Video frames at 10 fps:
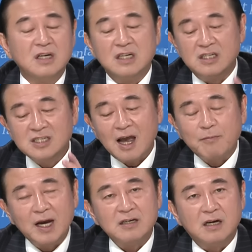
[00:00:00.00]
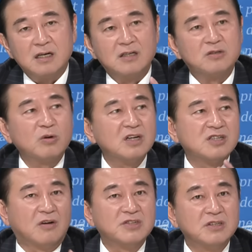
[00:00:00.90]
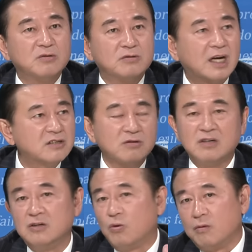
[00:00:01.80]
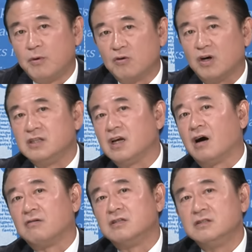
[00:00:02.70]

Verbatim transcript: 你下半年很多的小型股它就会活蹦乱跳，